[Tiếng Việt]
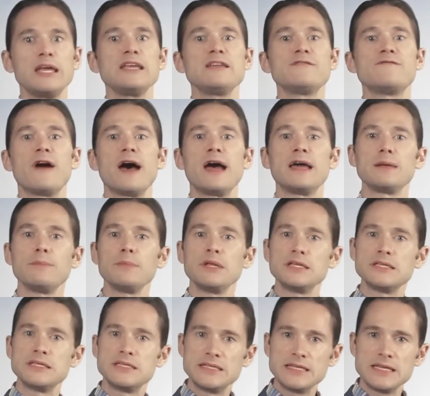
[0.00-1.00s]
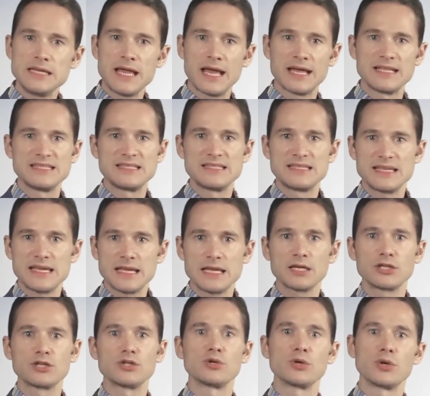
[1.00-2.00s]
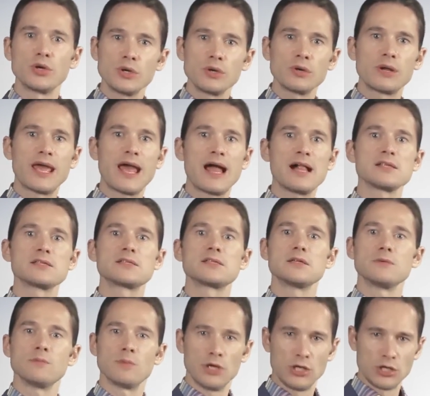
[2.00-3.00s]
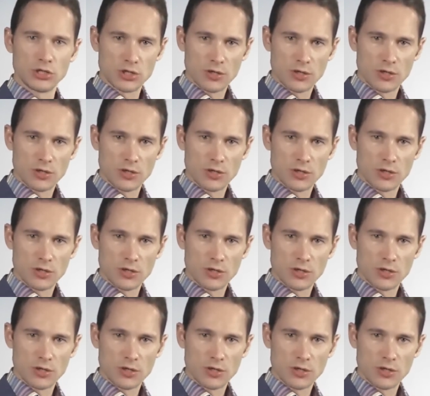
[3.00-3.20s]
ta cần vitamin D và kẽm chuyển canxi đến xương.